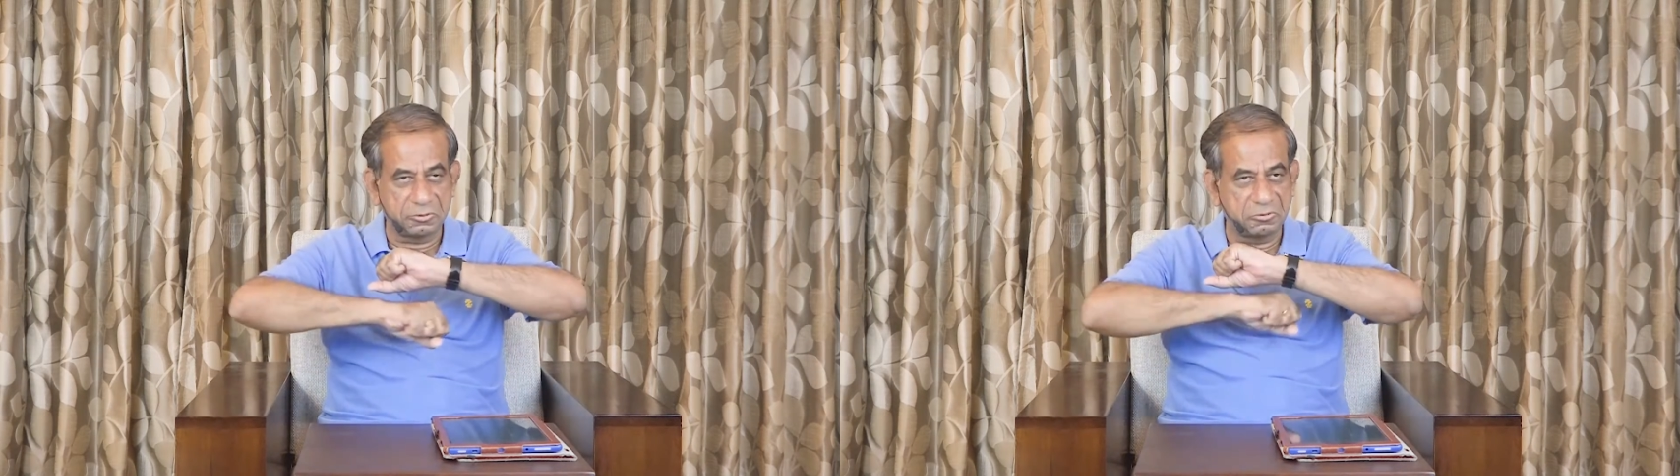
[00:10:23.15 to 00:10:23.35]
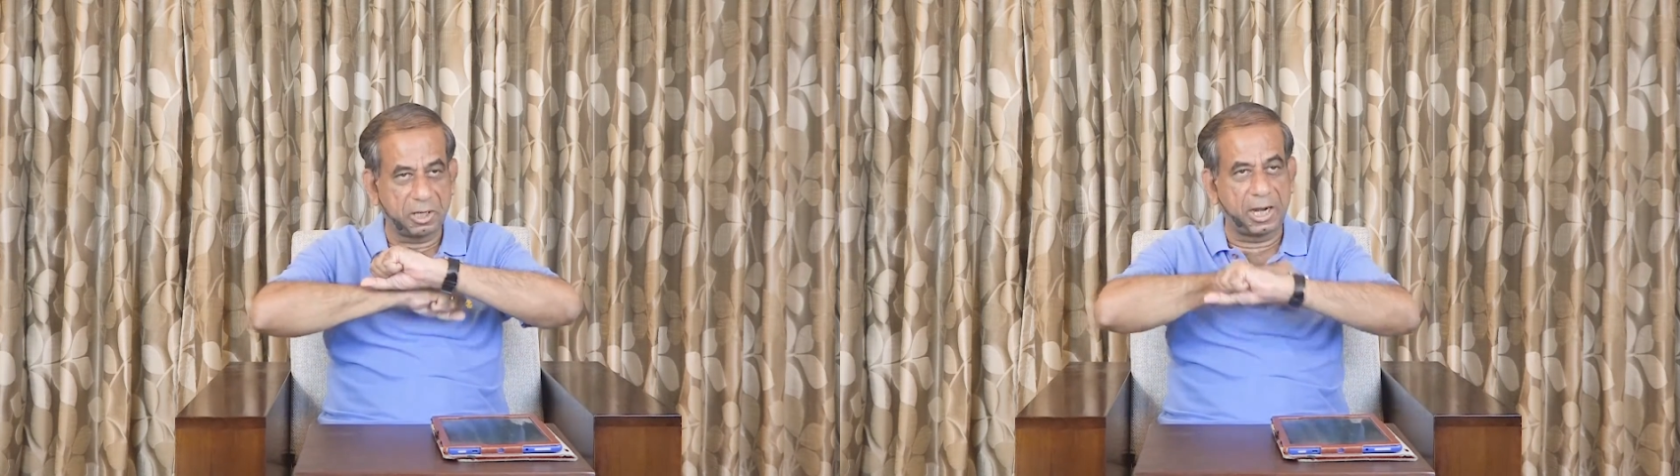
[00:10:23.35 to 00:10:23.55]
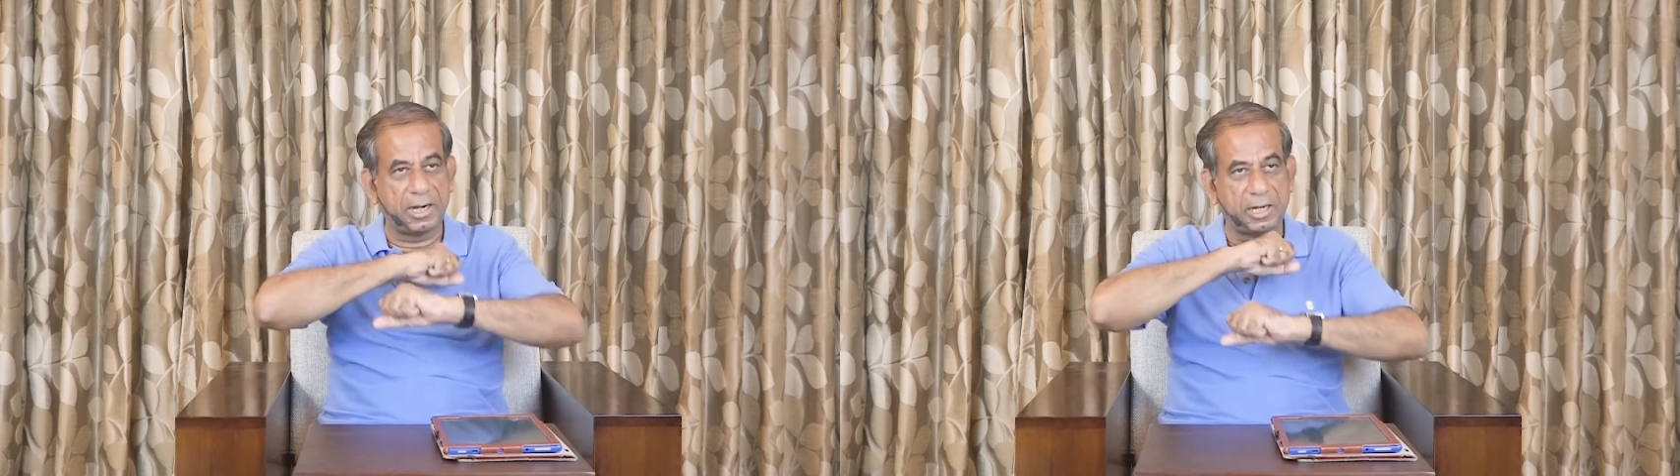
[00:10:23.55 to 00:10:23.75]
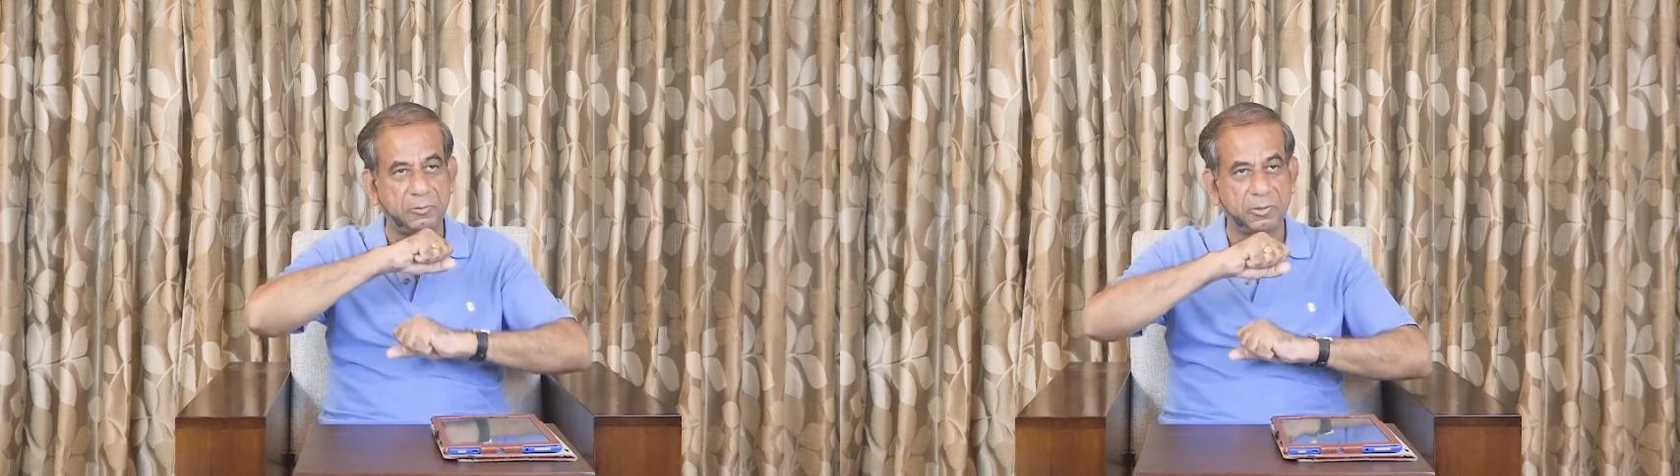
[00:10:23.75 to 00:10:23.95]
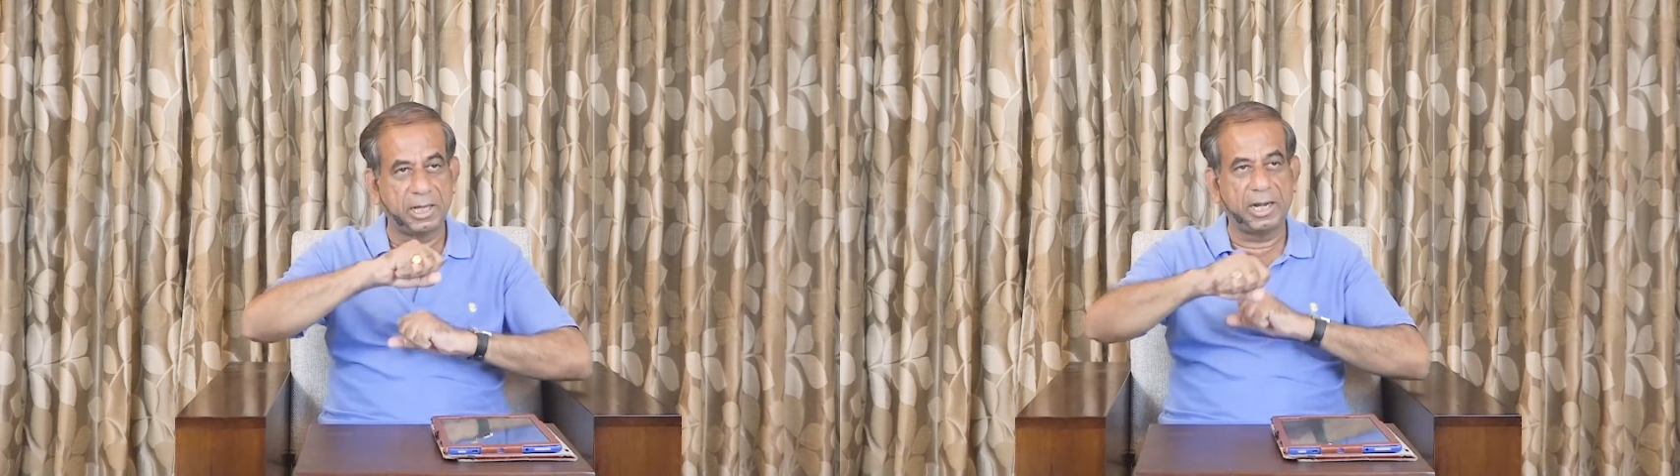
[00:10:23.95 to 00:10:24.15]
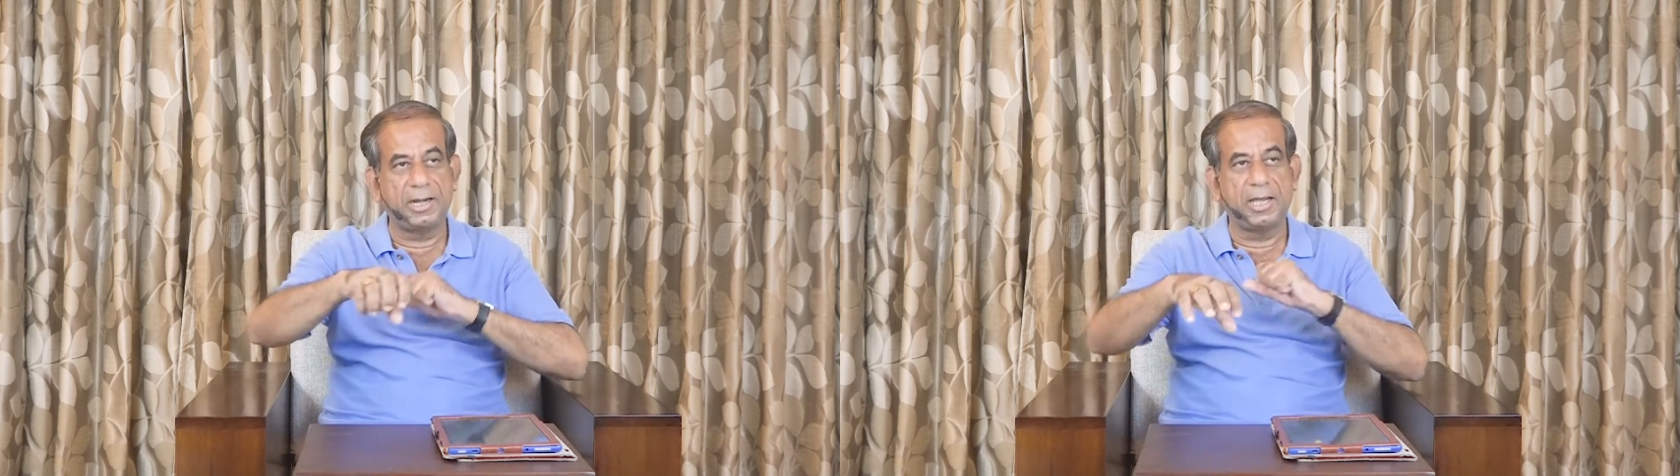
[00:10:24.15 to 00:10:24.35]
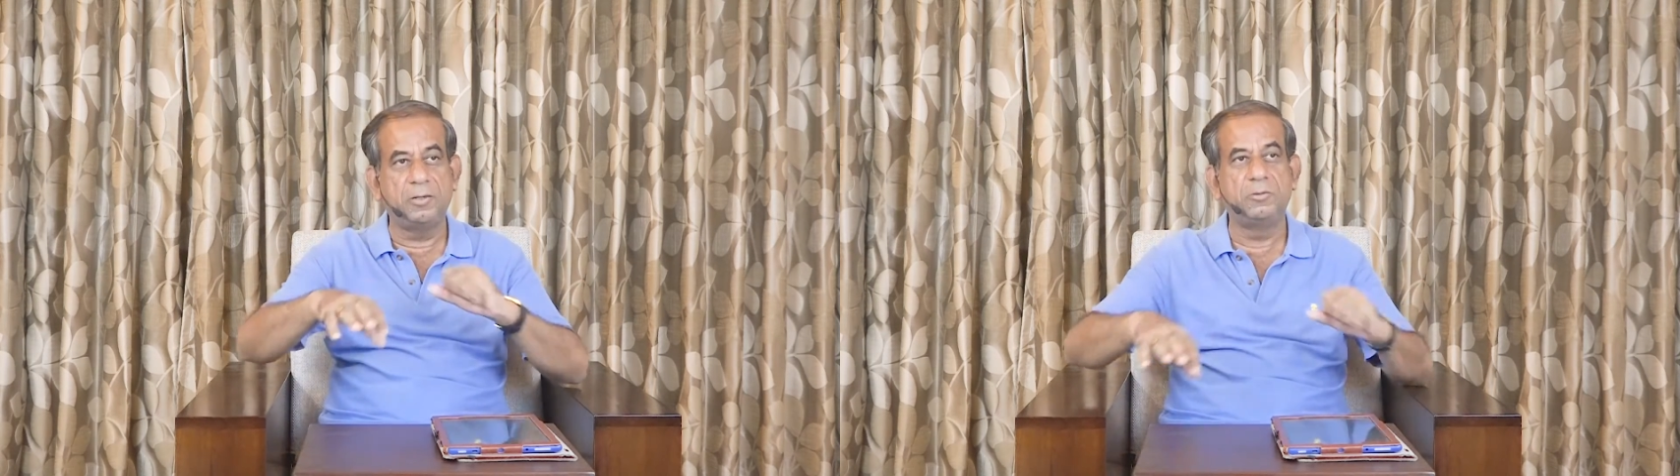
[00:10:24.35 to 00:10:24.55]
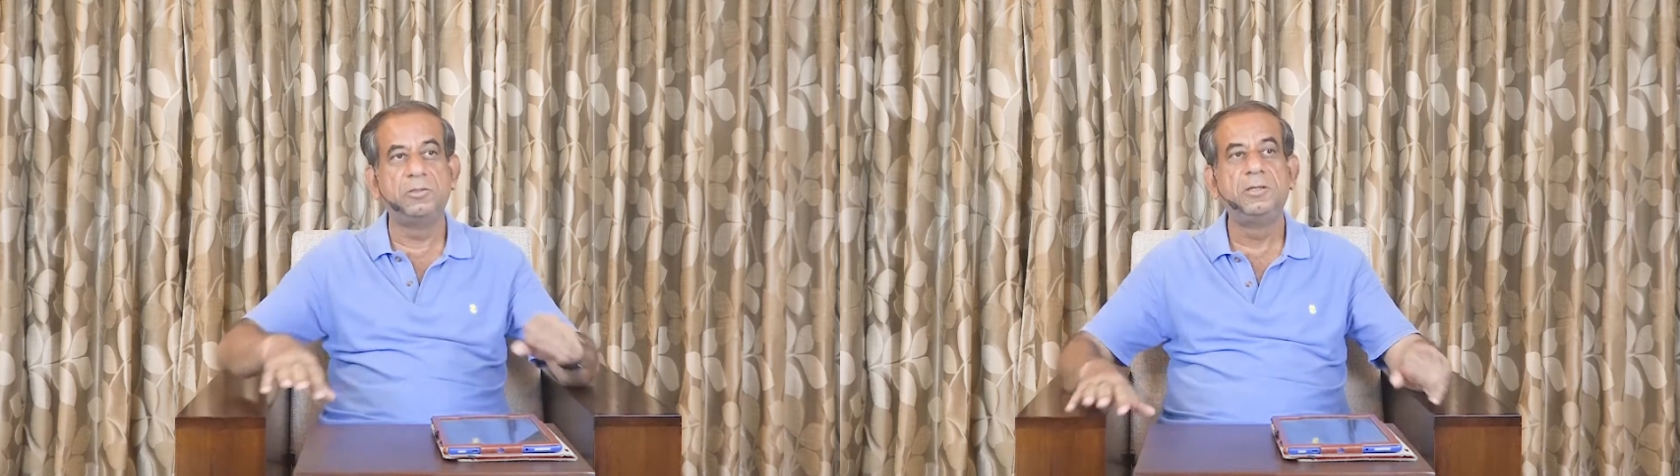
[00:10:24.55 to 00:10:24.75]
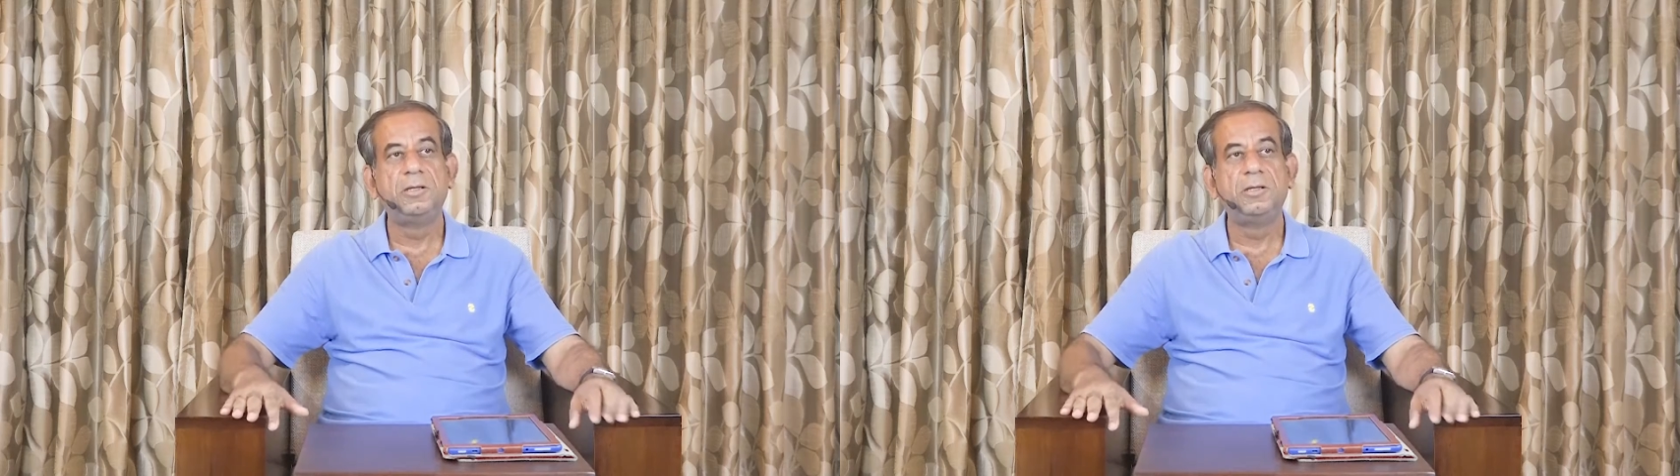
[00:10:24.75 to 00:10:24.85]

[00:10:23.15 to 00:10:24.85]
सुखा डालूँ गला डालूँ